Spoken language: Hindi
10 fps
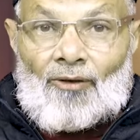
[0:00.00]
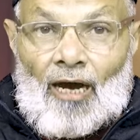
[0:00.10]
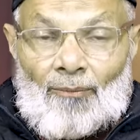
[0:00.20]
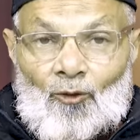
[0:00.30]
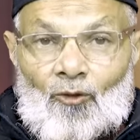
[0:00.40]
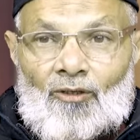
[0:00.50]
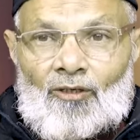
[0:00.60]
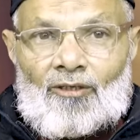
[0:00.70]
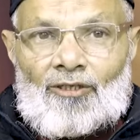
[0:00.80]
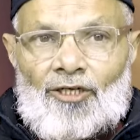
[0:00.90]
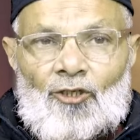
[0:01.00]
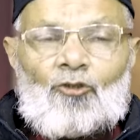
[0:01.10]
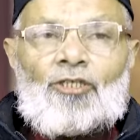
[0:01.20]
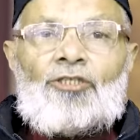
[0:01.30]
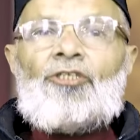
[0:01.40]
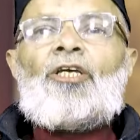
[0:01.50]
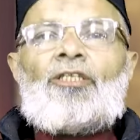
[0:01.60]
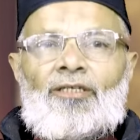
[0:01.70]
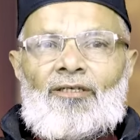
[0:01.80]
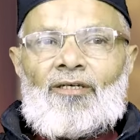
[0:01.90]
हम लोग रेडियो से जीते
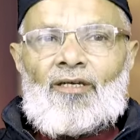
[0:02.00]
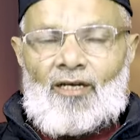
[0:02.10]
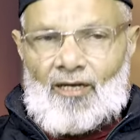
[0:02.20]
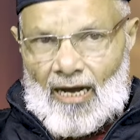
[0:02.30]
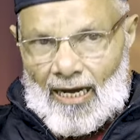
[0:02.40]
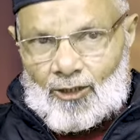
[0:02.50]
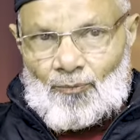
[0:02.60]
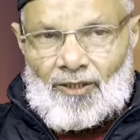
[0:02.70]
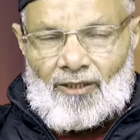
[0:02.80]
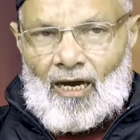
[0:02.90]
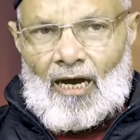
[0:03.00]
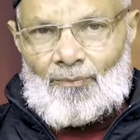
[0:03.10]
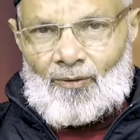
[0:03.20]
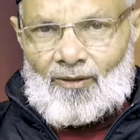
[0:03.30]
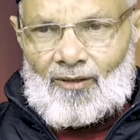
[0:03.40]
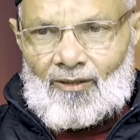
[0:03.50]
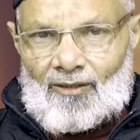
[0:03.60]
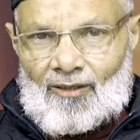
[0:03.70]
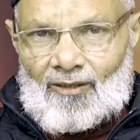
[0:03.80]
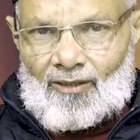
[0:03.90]
थे आज भी आप
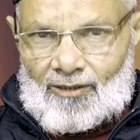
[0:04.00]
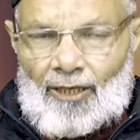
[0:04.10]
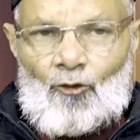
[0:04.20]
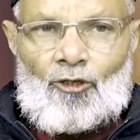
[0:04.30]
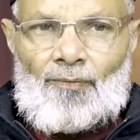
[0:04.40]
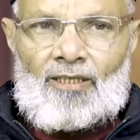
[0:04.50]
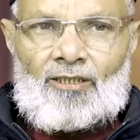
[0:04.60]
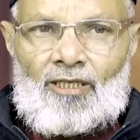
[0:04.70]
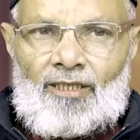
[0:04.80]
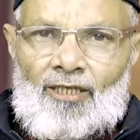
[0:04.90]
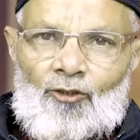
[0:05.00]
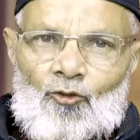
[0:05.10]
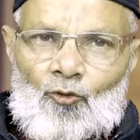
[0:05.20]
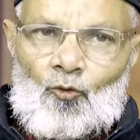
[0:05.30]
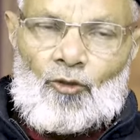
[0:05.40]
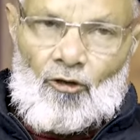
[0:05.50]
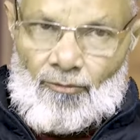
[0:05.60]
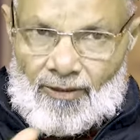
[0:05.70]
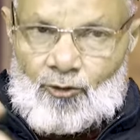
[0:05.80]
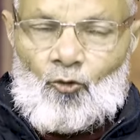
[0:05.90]
किसानों के पास चले जाइए तो दूर और
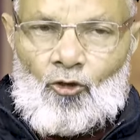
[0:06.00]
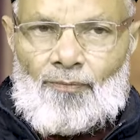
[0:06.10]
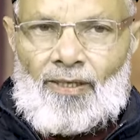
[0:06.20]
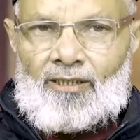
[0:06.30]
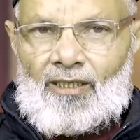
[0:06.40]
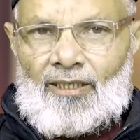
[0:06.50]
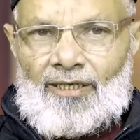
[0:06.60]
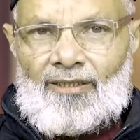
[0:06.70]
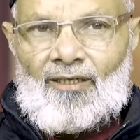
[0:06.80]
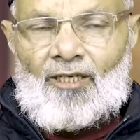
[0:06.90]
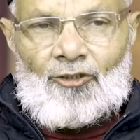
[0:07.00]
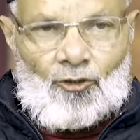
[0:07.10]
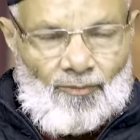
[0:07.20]
मज़दूरों के पास चले जाइए जो